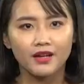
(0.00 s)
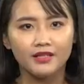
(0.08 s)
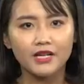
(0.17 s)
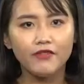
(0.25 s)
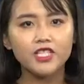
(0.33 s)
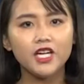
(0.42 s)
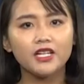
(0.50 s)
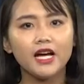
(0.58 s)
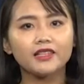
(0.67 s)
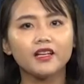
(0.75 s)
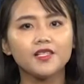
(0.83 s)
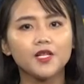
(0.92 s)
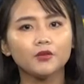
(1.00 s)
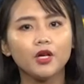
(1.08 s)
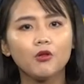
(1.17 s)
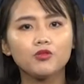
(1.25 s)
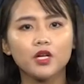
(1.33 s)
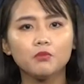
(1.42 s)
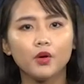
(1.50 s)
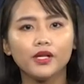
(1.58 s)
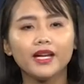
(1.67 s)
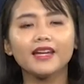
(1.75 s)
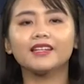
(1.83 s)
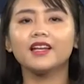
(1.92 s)
Để phát triển hạ tầng giao thông trong bối
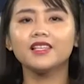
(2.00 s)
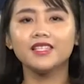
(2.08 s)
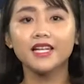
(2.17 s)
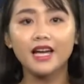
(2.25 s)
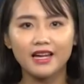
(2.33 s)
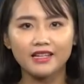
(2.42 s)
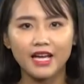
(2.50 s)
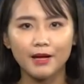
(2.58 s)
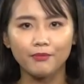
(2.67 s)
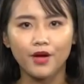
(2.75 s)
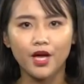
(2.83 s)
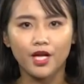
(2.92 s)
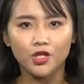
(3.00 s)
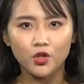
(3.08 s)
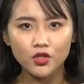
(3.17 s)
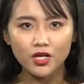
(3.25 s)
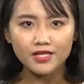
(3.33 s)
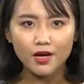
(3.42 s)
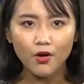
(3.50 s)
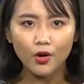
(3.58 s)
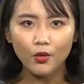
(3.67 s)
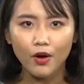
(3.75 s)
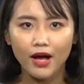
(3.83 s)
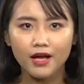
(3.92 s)
cảnh ngân sách hạn hẹp, chủ trương xã hội
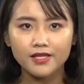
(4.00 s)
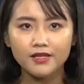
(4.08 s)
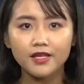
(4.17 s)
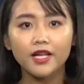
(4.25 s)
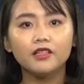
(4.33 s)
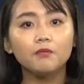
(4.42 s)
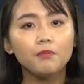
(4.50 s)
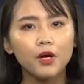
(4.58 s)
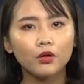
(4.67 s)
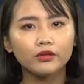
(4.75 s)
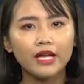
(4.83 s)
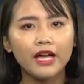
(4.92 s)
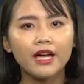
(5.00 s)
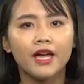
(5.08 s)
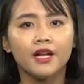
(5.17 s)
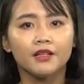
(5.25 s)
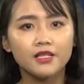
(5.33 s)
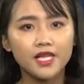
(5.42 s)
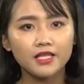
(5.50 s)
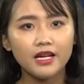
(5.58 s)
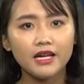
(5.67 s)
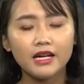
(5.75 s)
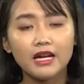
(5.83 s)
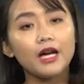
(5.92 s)
hóa dưới hình thức BOT được xác
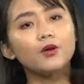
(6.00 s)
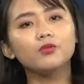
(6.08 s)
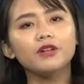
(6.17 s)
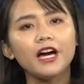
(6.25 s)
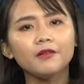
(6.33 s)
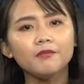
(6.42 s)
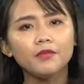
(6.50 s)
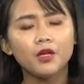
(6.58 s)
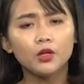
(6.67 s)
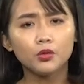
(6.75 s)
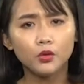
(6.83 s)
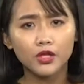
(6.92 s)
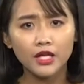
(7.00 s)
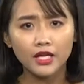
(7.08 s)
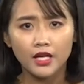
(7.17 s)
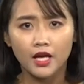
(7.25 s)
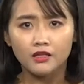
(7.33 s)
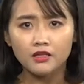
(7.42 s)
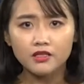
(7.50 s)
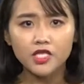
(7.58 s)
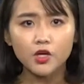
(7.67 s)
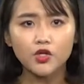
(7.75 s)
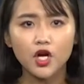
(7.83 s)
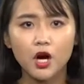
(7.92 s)
định là đúng đắn. Tuy nhiên, những
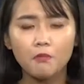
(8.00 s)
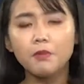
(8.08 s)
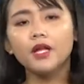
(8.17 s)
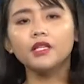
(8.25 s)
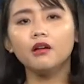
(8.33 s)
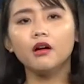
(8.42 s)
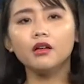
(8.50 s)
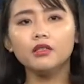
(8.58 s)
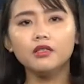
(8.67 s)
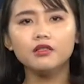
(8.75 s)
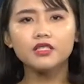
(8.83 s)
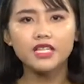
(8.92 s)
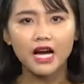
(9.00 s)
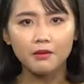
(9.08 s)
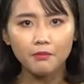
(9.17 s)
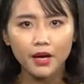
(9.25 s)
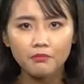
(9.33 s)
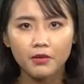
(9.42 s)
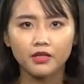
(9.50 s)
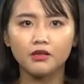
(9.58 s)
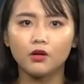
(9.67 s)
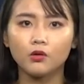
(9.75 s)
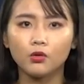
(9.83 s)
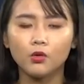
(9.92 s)
chiêu trò biến tướng như tráng men mặt
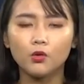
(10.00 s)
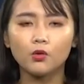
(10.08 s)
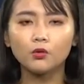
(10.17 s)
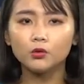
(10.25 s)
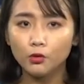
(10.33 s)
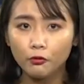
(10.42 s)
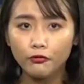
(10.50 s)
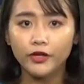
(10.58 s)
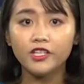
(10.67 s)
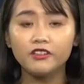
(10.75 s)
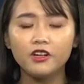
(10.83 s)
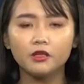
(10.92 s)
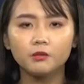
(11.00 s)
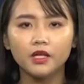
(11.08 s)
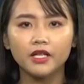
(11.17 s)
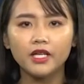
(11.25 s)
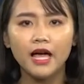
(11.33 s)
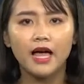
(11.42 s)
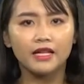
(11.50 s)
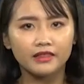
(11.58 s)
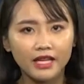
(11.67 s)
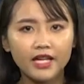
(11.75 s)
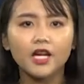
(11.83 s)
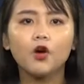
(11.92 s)
đường cũ, thu phí như đường mới,
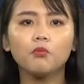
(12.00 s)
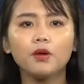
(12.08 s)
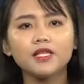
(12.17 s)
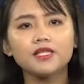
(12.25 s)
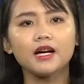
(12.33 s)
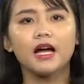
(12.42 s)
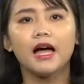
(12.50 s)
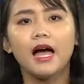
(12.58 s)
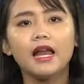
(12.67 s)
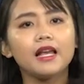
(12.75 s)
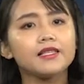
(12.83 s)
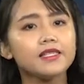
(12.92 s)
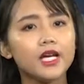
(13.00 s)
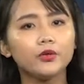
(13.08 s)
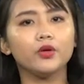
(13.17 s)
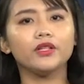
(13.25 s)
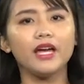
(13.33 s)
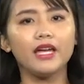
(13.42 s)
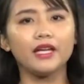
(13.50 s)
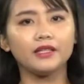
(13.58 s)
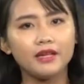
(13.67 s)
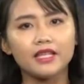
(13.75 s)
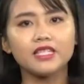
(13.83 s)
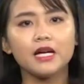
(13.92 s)
tay không bắt giặc hay là xây tuyến này,
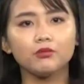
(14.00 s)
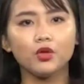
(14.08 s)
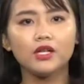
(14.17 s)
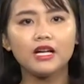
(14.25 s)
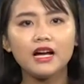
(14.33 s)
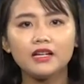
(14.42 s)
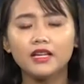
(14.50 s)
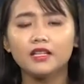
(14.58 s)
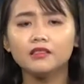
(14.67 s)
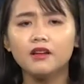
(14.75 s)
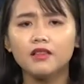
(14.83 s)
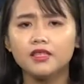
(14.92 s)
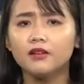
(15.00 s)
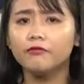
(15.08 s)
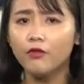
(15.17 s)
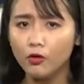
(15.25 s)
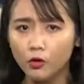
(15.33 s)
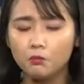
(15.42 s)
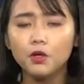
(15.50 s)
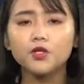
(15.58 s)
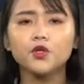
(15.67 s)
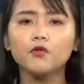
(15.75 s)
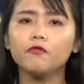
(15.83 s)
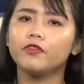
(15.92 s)
đặt trạm tuyến khác khiến người dân vô cùng bức
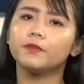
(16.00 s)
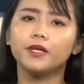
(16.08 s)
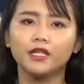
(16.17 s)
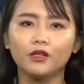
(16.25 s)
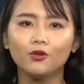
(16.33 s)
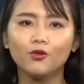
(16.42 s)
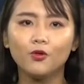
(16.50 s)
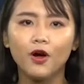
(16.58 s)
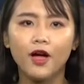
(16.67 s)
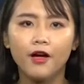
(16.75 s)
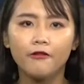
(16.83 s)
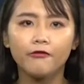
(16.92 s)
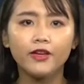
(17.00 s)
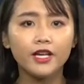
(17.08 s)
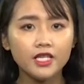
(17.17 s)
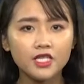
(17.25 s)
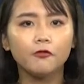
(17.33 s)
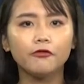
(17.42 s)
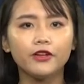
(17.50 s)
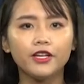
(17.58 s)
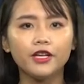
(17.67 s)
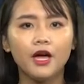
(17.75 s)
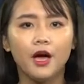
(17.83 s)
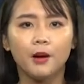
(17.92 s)
xúc vì bị tận thu, phí chồng
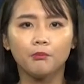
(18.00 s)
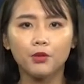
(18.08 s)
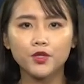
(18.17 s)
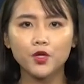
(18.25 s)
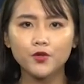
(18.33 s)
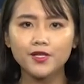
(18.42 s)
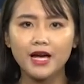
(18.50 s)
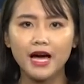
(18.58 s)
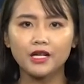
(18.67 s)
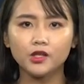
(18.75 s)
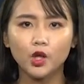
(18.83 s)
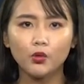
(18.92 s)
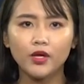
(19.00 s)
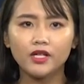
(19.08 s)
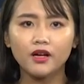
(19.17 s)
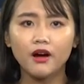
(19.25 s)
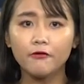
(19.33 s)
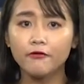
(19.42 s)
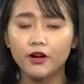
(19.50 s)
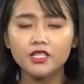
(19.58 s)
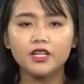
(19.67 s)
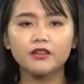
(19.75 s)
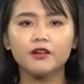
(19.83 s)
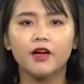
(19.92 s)
phí. Một số dự án có nguy cơ vỡ
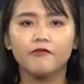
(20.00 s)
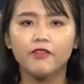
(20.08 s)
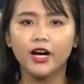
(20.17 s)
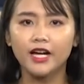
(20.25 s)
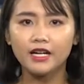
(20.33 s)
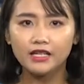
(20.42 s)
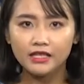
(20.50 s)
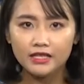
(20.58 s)
trận và khả năng